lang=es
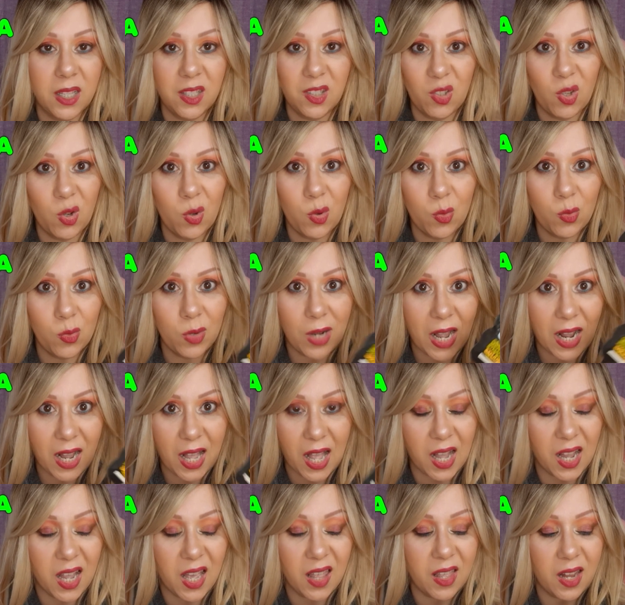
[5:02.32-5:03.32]
Esto es una
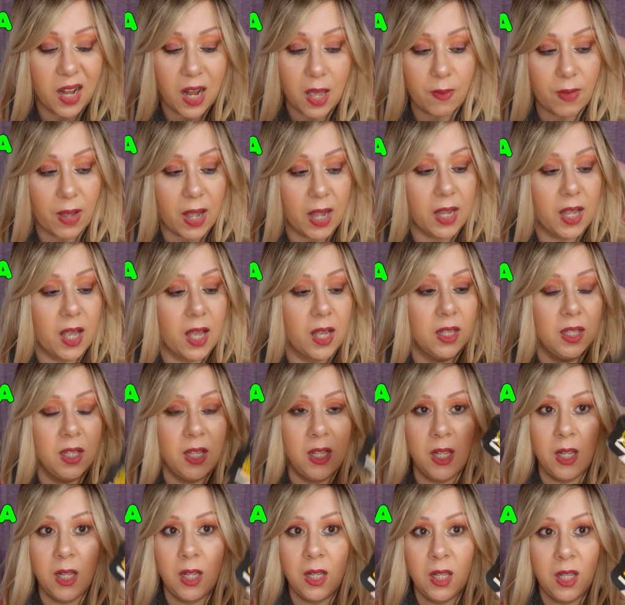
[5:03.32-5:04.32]
caca de la vaca.
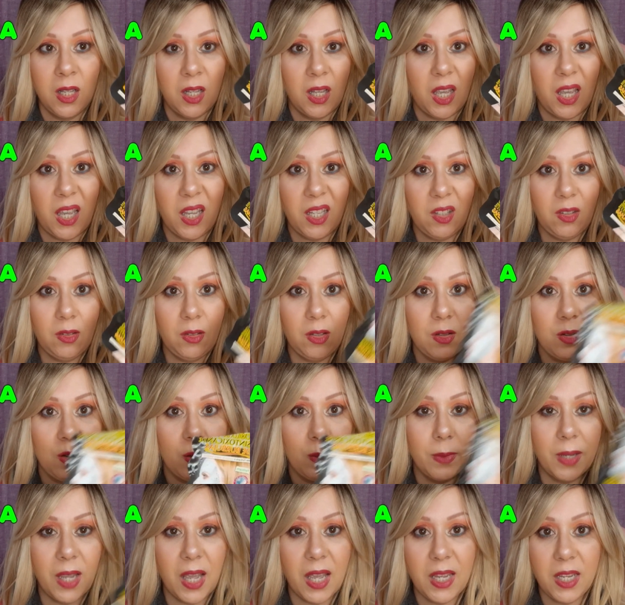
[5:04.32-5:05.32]
Esto
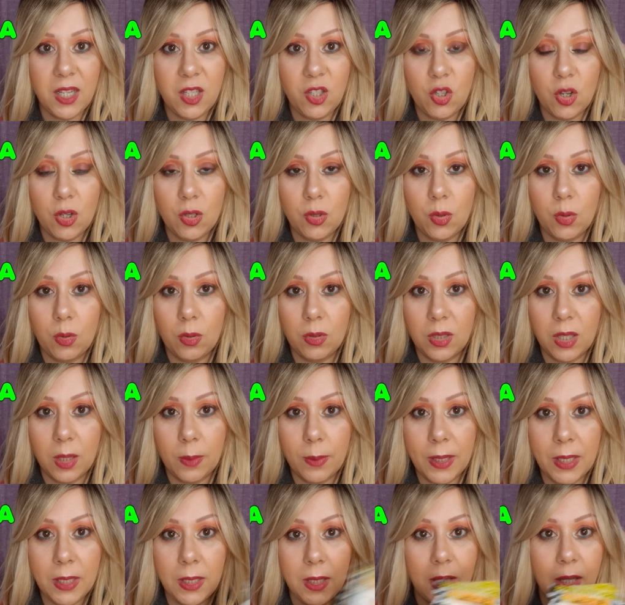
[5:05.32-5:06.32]
no me ha hecho
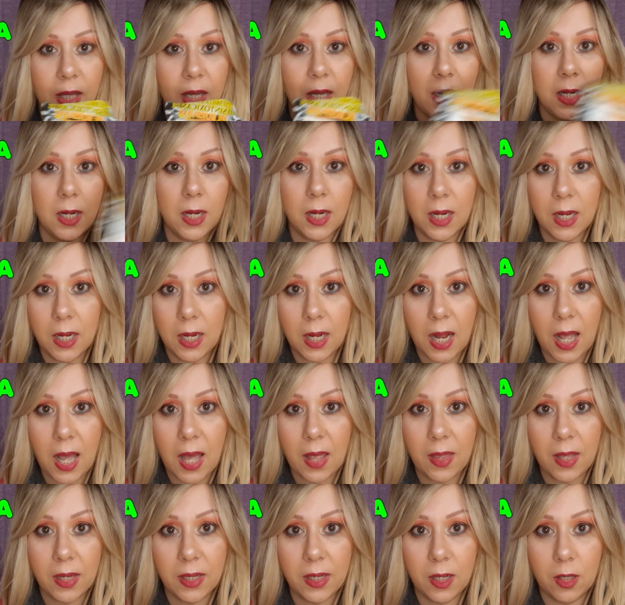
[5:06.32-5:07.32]
absolutamente
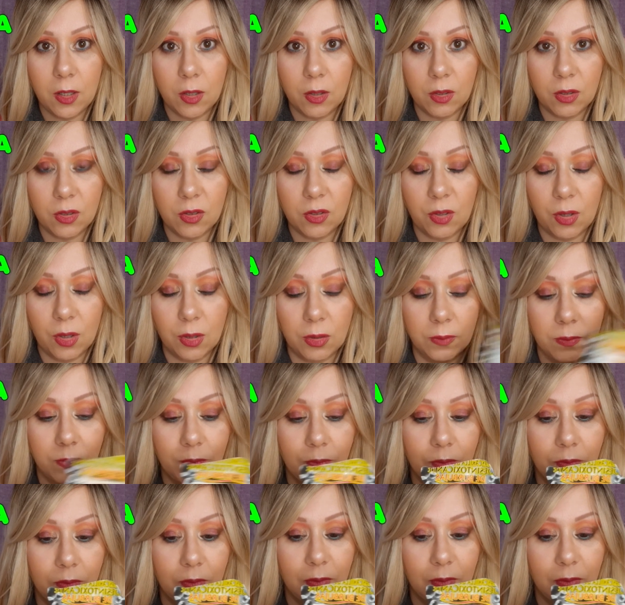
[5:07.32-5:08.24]
nada en el rostro.